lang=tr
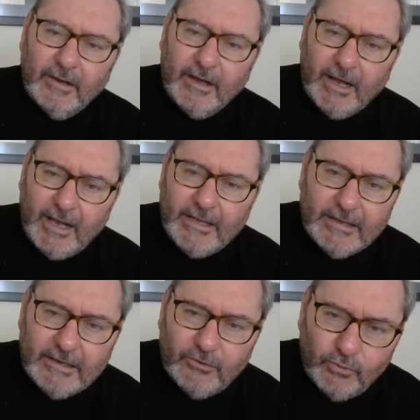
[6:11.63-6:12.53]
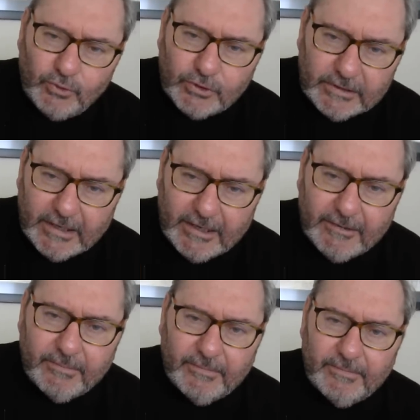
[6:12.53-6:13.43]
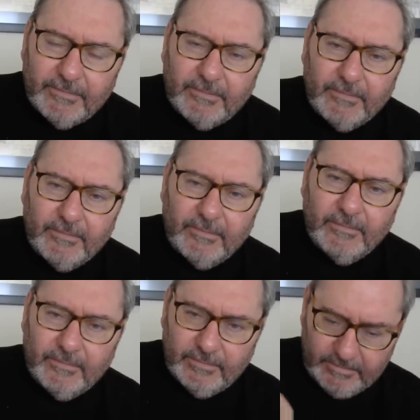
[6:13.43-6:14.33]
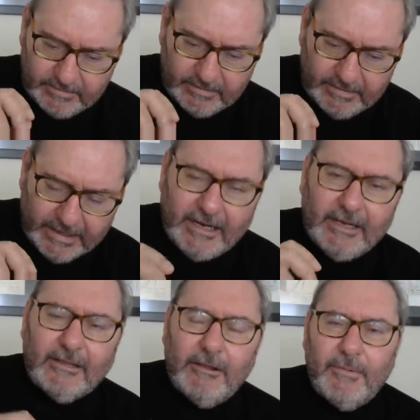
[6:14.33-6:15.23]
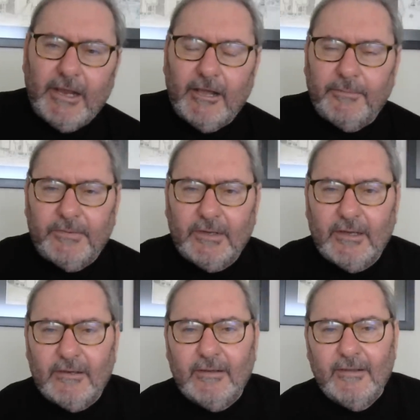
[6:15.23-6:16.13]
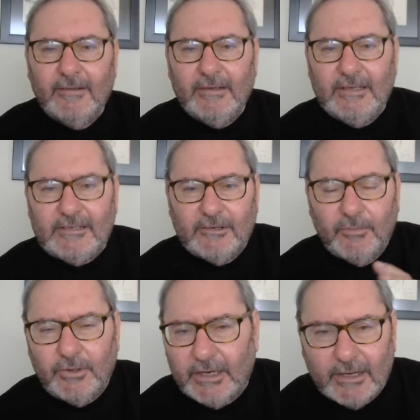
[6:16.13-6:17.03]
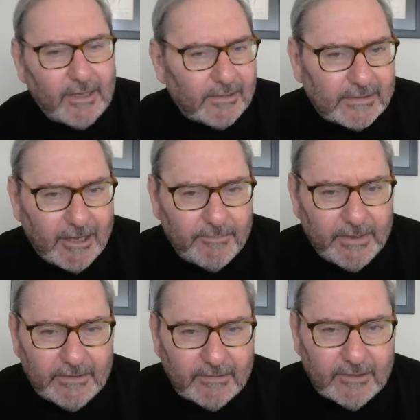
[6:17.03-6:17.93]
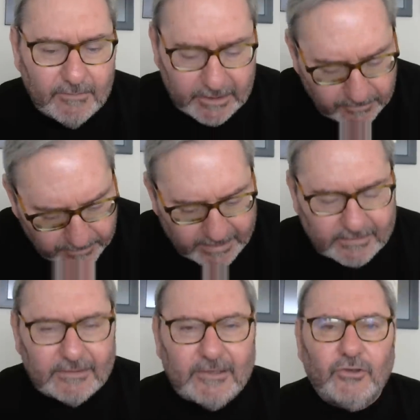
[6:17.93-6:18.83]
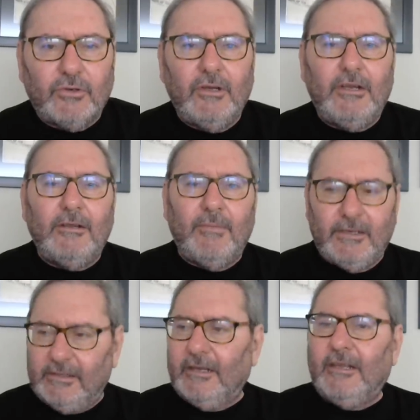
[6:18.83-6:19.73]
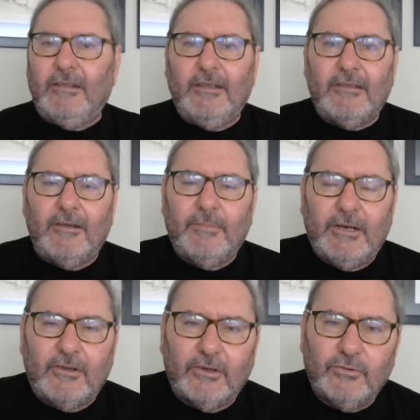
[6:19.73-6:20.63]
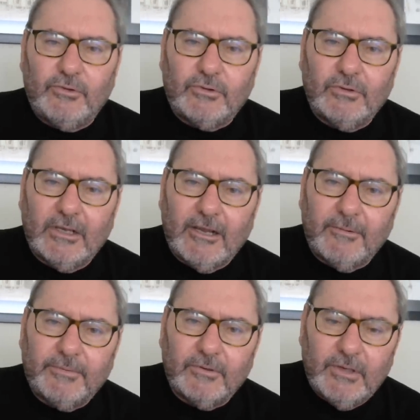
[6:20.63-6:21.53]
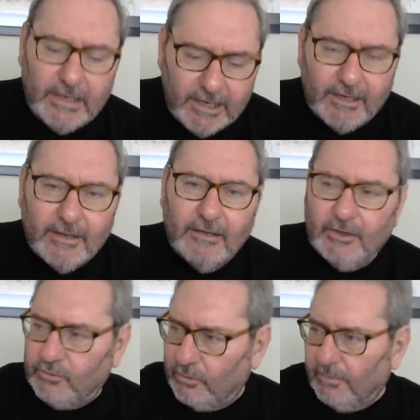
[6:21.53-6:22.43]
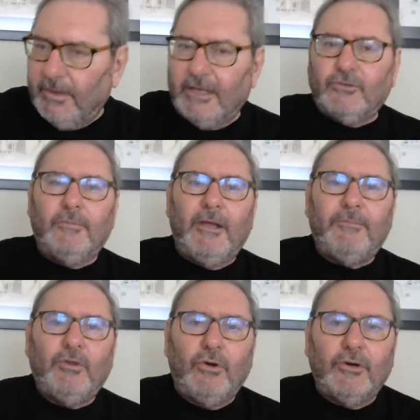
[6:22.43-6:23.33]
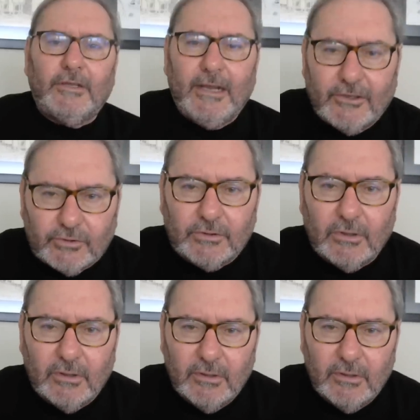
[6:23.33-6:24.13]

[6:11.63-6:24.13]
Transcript: hangi üste denetleme yaptı isim olarak asla bildirilmedi. Ben size söyleyeyim Haseke'deki Amerikan üstünde yaptı. Niye? E çünkü Mazlum Abdi orada yaşıyor.